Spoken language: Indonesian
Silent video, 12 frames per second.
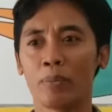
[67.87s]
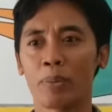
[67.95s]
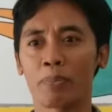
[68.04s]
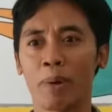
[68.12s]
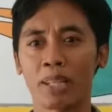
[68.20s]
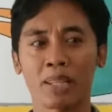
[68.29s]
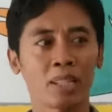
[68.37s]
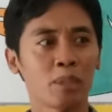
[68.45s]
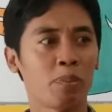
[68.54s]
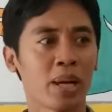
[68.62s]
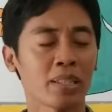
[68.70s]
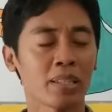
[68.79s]

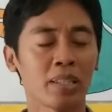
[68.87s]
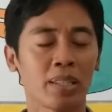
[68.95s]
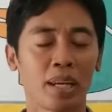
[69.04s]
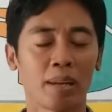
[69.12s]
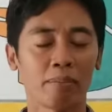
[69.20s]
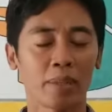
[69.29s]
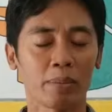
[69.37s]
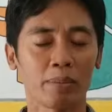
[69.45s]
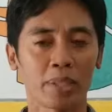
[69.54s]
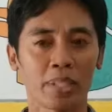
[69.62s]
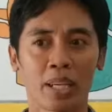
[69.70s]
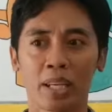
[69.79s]
berpartisipasi dalam
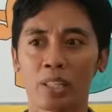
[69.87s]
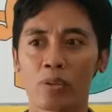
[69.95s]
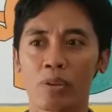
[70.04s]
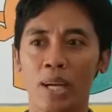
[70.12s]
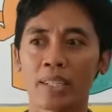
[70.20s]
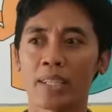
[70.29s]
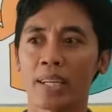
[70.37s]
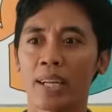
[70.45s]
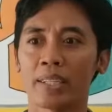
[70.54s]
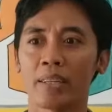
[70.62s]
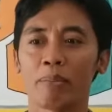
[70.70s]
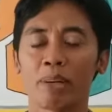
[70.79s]
kebersihan lingkungan dan
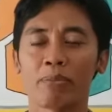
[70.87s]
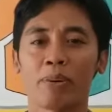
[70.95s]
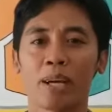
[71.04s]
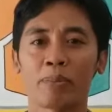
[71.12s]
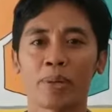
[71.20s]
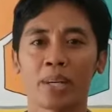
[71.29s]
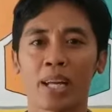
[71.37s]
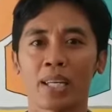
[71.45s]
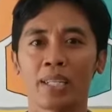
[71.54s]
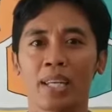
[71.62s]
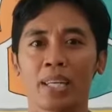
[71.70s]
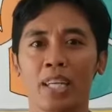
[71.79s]
ada manfaat
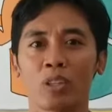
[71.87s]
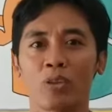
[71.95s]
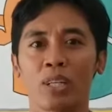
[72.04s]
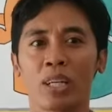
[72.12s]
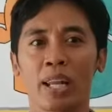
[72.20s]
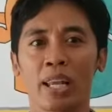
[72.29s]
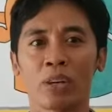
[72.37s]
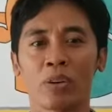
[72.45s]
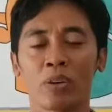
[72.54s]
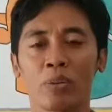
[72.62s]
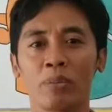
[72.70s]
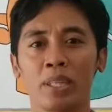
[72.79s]
berkahnya yaitu nilai
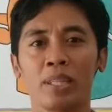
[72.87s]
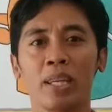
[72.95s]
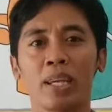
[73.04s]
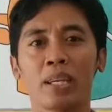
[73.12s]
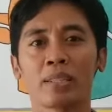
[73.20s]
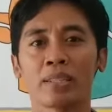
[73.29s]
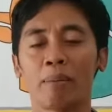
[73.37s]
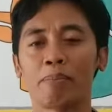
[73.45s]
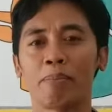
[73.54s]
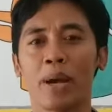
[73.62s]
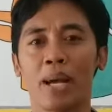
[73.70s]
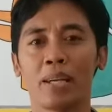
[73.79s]
ekonomi
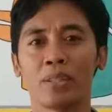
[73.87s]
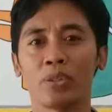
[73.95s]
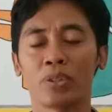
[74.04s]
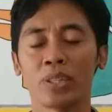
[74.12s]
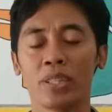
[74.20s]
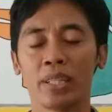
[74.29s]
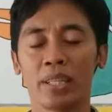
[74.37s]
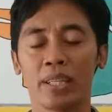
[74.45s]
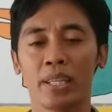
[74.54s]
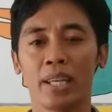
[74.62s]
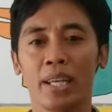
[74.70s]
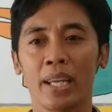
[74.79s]
sampah itu sendiri.